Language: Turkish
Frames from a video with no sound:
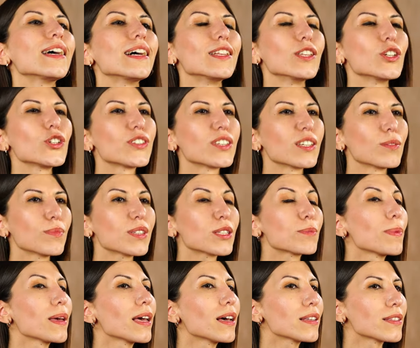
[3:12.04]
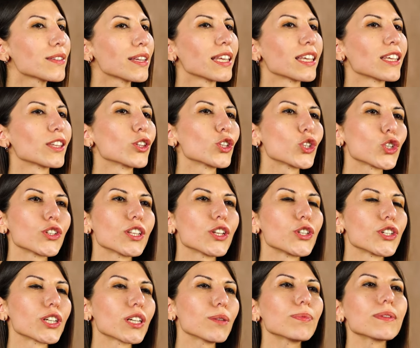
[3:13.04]
Alıştığımız beyaz rengin
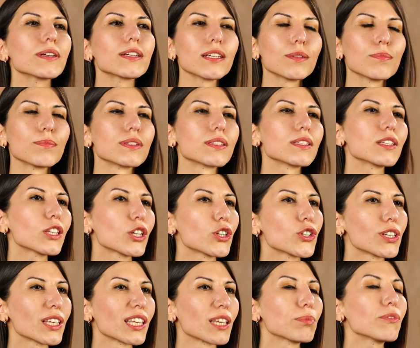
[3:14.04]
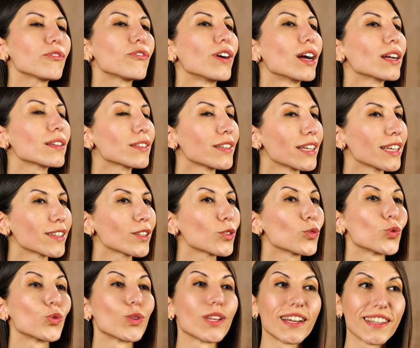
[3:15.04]
dışına çıkıp kırmızı, yeşil gibi farklı
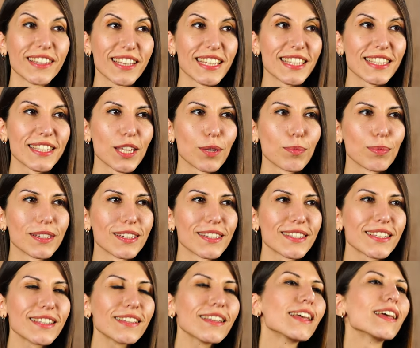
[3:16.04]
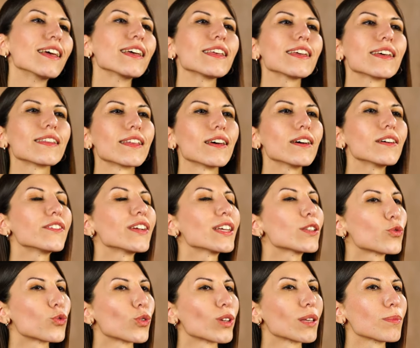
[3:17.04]
renkte ürünler de isteyebilirsin ya da
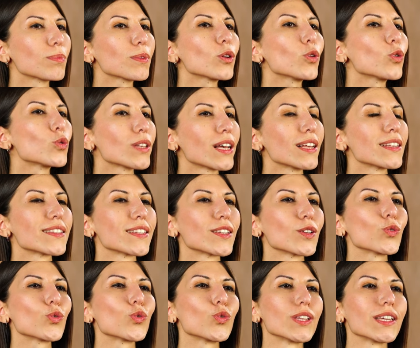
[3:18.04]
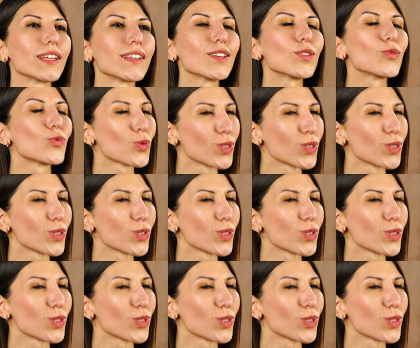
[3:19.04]
retro gibi özel seri ürünleri de